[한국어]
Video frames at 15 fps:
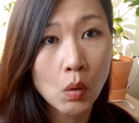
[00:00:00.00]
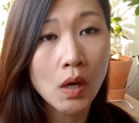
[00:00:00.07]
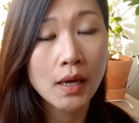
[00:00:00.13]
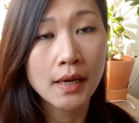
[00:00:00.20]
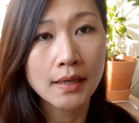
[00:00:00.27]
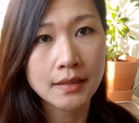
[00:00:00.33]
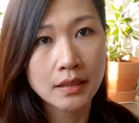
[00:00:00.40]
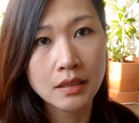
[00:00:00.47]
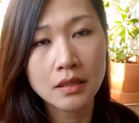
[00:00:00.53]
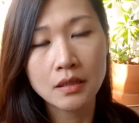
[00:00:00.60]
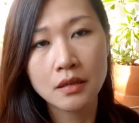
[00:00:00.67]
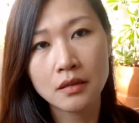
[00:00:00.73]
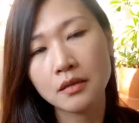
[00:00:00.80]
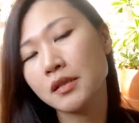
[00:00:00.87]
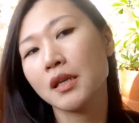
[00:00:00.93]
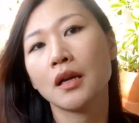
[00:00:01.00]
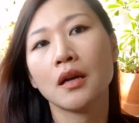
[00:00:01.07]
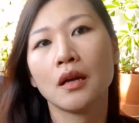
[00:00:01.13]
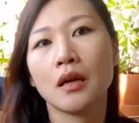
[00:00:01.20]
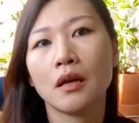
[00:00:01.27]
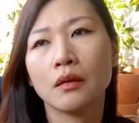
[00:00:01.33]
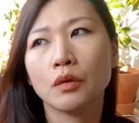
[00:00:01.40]
또 한 가지는
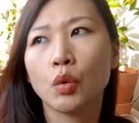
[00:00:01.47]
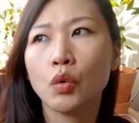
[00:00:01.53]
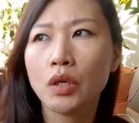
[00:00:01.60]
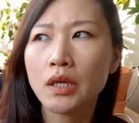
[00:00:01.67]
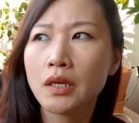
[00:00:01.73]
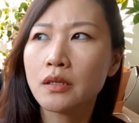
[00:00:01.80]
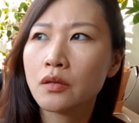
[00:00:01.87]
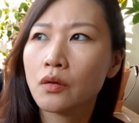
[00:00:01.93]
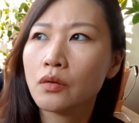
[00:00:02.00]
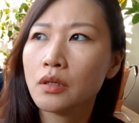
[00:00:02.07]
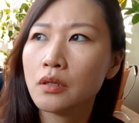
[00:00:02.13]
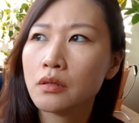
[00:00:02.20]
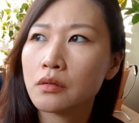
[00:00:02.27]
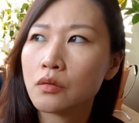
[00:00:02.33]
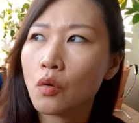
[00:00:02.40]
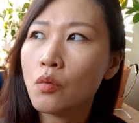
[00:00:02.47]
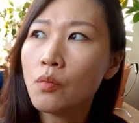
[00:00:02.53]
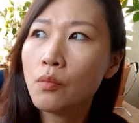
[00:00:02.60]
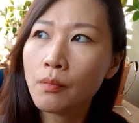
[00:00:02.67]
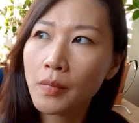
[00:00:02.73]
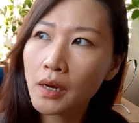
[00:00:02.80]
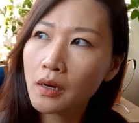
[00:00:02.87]
제가 독일에서는
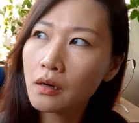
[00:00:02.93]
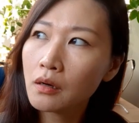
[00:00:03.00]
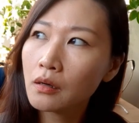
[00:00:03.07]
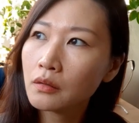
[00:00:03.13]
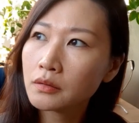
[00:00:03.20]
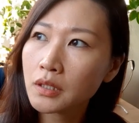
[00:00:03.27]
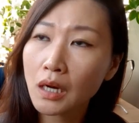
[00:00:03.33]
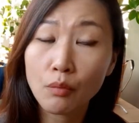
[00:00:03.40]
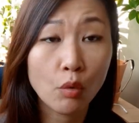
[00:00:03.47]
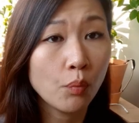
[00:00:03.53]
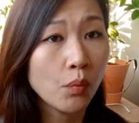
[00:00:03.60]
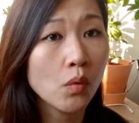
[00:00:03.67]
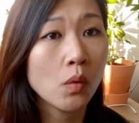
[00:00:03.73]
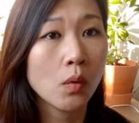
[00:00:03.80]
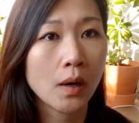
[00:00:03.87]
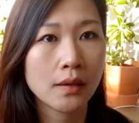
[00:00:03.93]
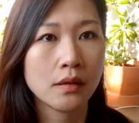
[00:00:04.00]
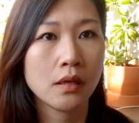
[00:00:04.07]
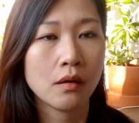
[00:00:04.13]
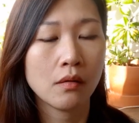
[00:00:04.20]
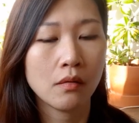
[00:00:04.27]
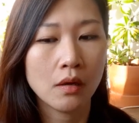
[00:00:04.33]
정말 잘 못 본 것
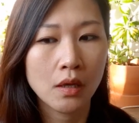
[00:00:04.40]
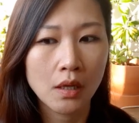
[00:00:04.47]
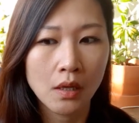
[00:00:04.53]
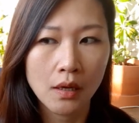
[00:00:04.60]
같아요.